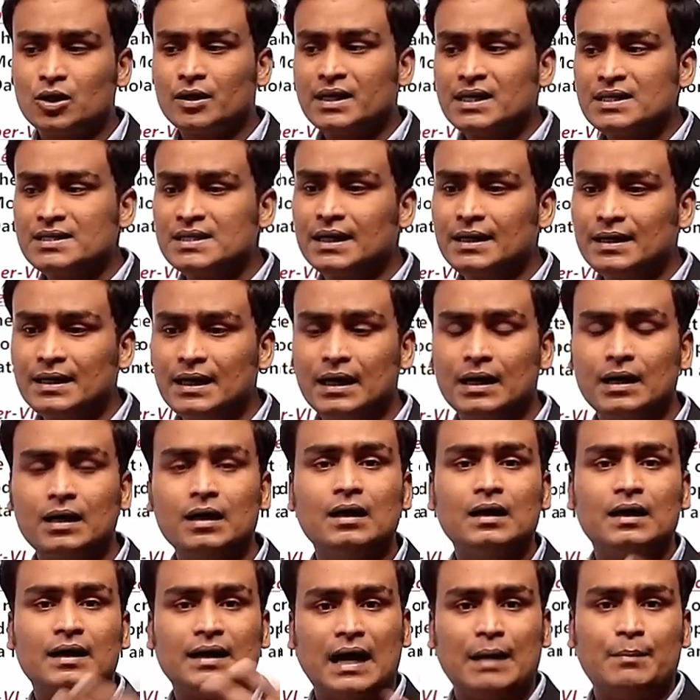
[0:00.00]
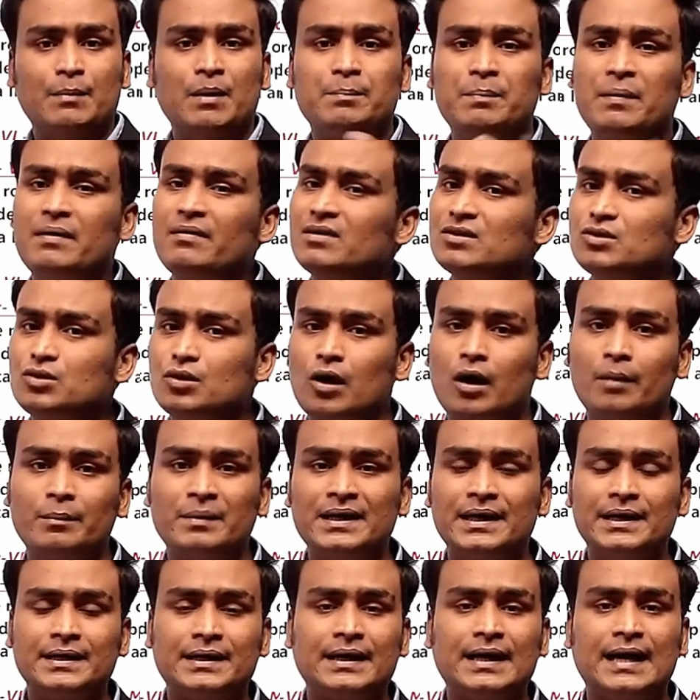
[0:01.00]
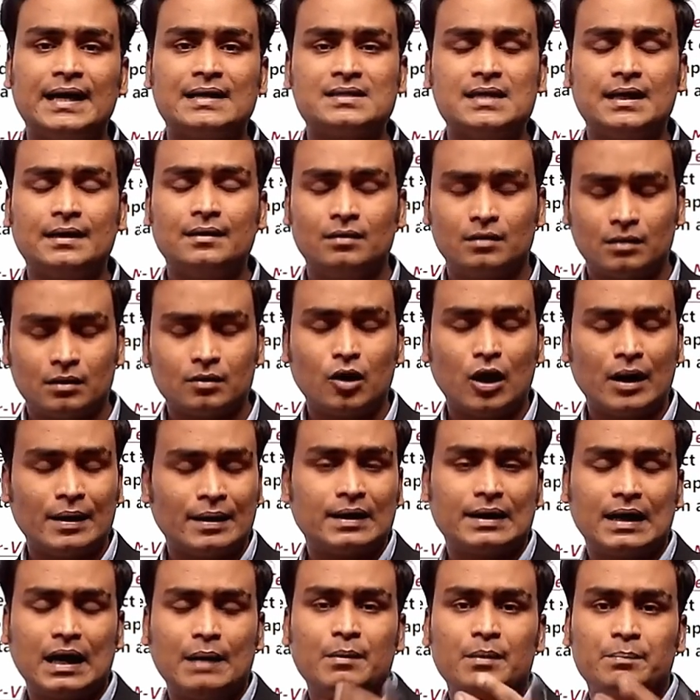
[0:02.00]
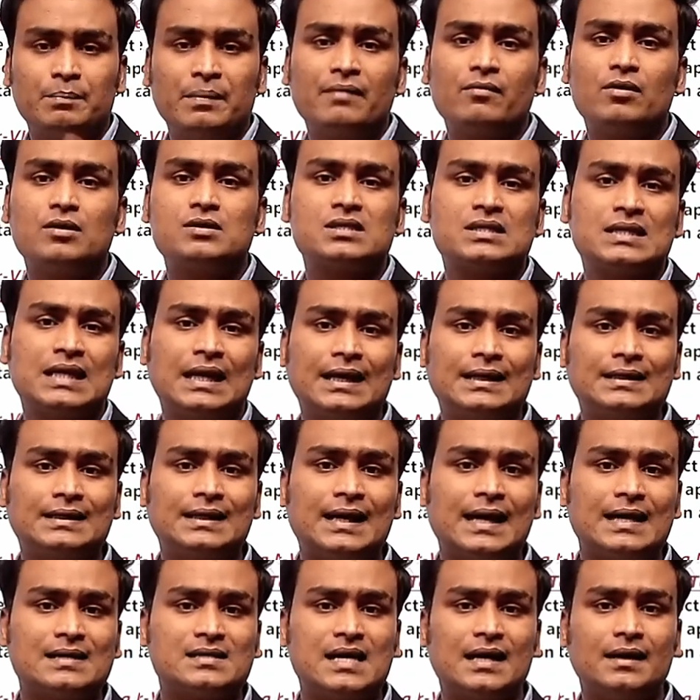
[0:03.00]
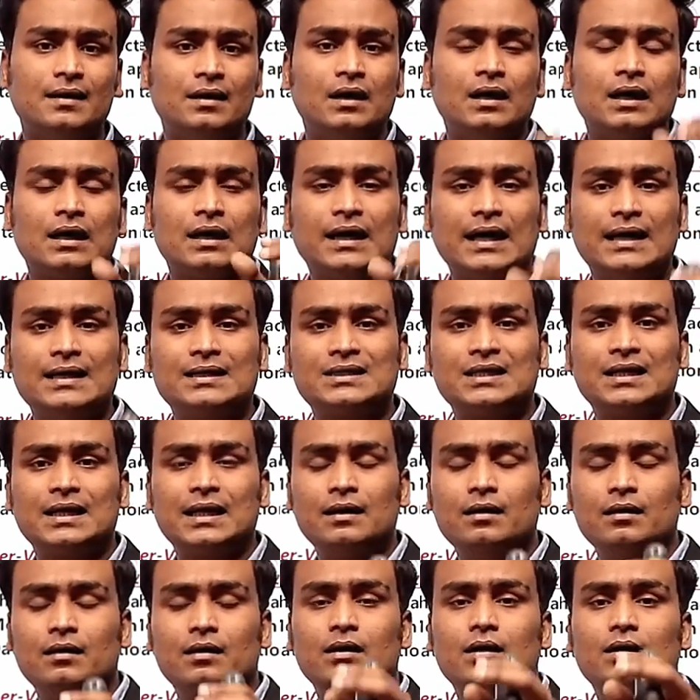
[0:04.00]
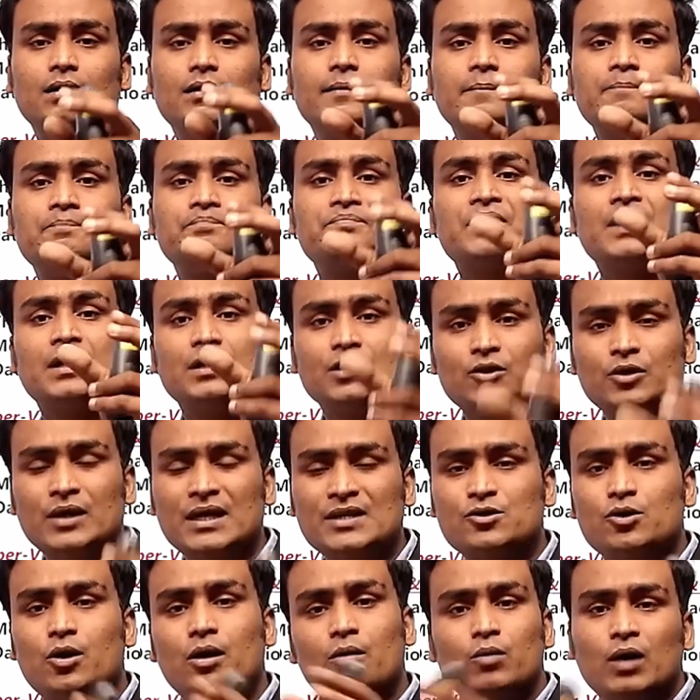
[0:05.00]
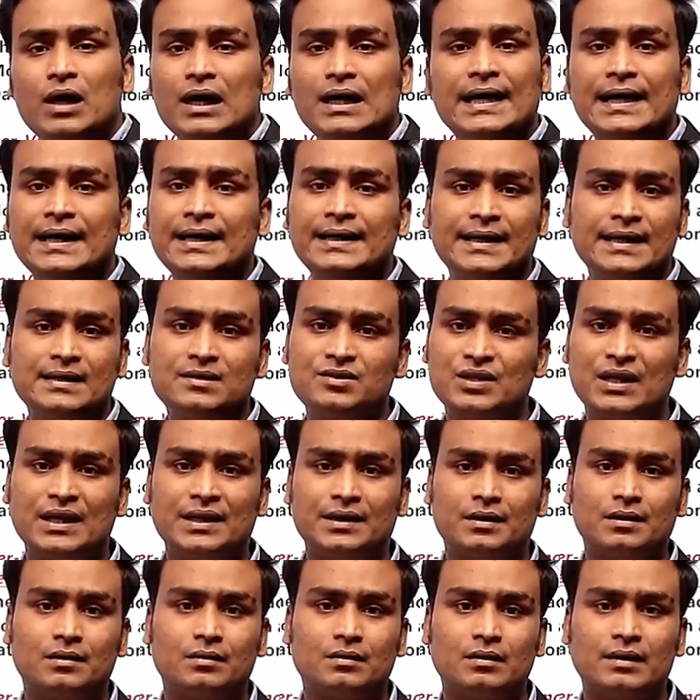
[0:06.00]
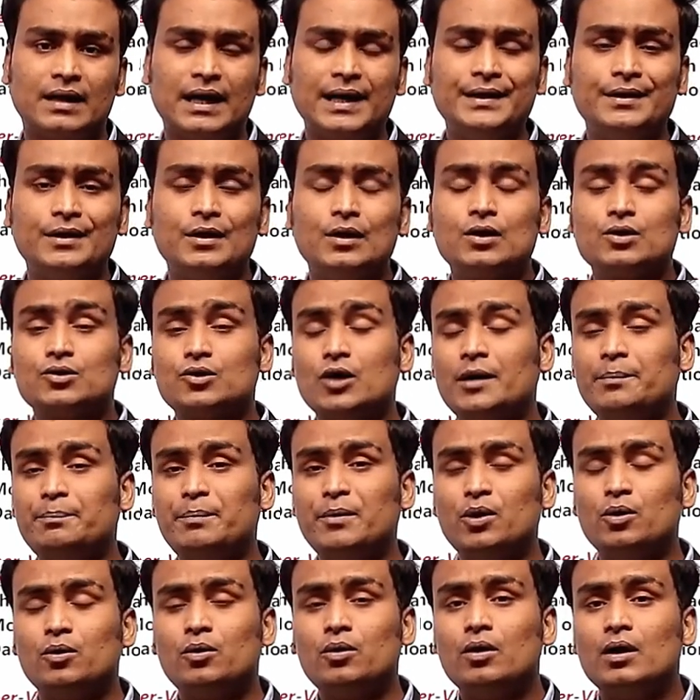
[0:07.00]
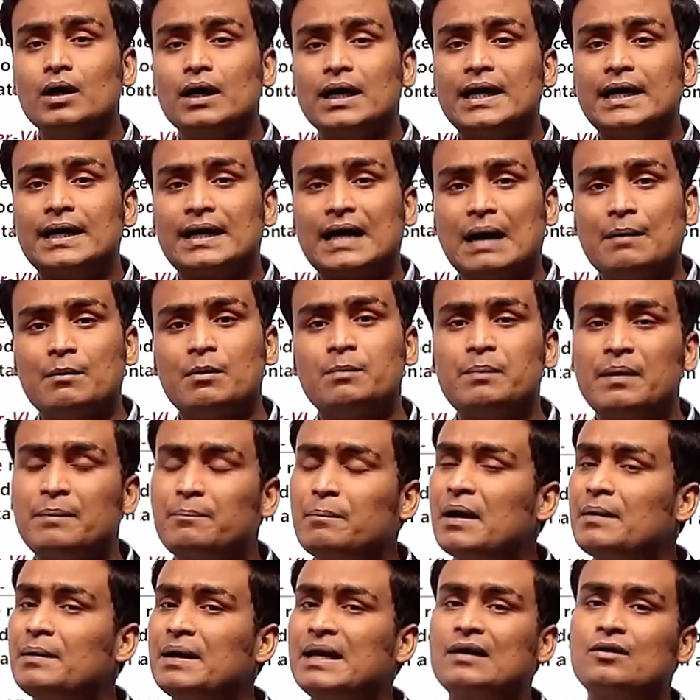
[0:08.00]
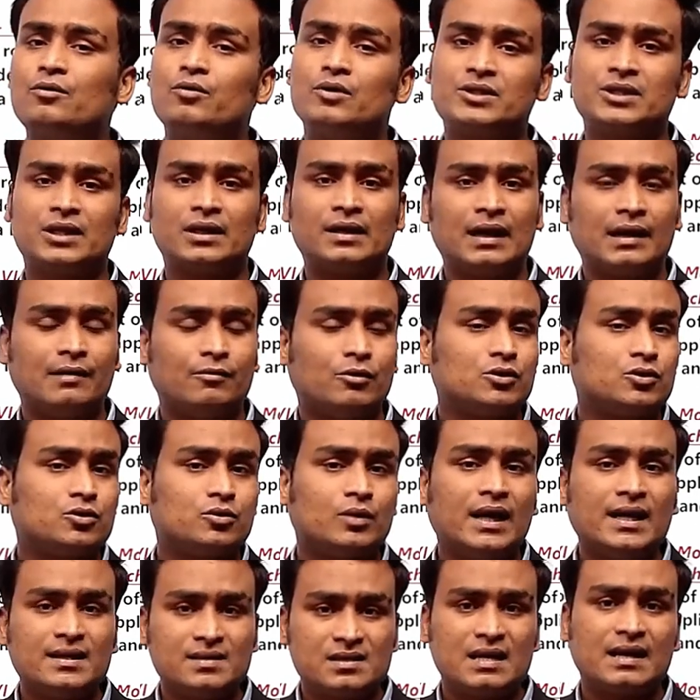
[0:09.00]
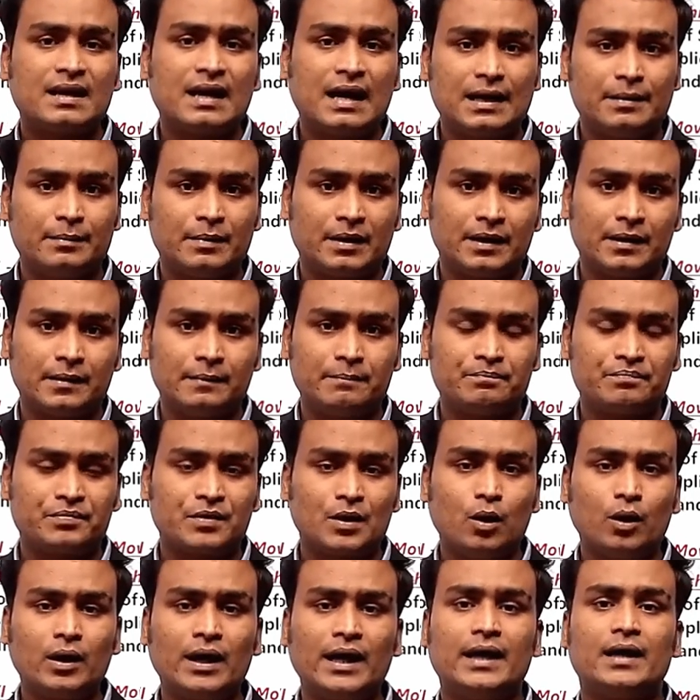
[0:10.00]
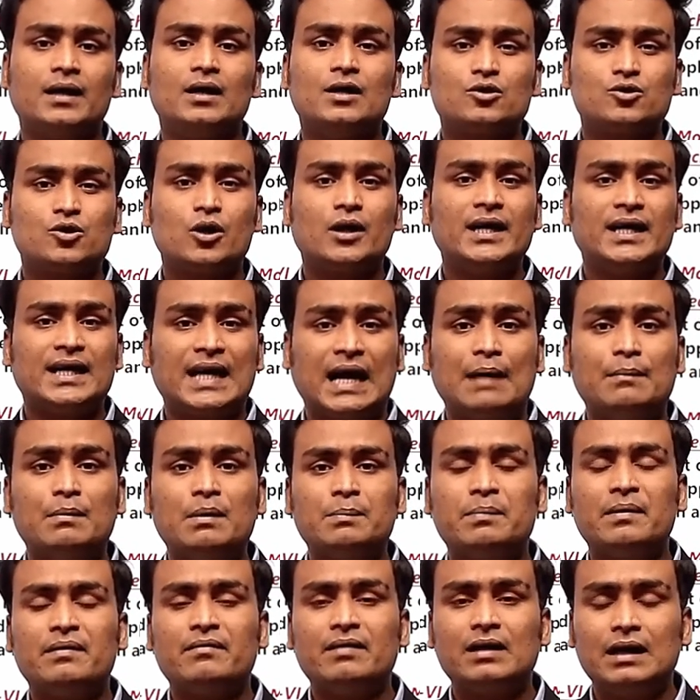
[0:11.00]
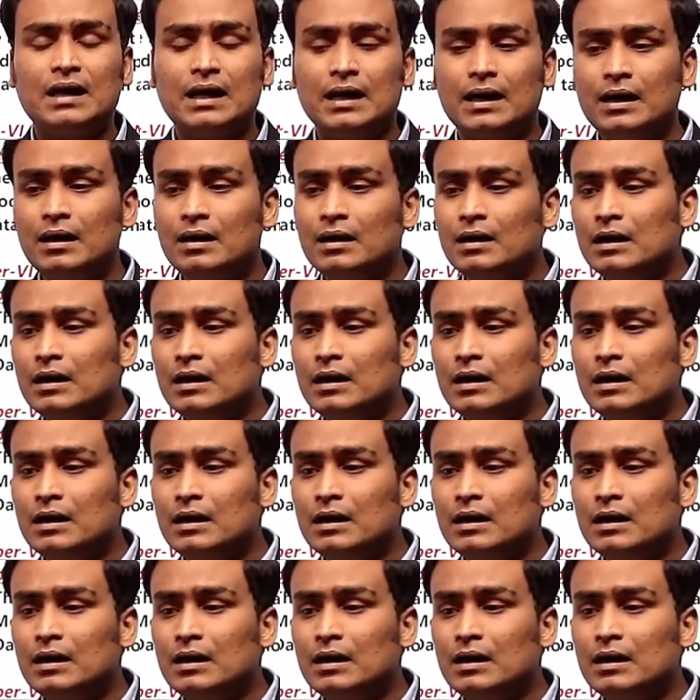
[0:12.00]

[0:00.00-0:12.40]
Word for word: సో గా రామప్ప వాజ్ నామినేటెడ్ యాజ్ అన్ రామప్ప వాజ్ సెలెక్టెడ్ యాజ్ అన్ కల్చరల్ యునెస్కో వరల్డ్ హెరిటేజ్ సైట్ రైట్ సో ఇప్పుడు ఈ రామప్ప పైన క్వశ్చన్ రావచ్చు ఎస్ఏ రాయమని ఓకే సో ఈ రామప్ప వల్ల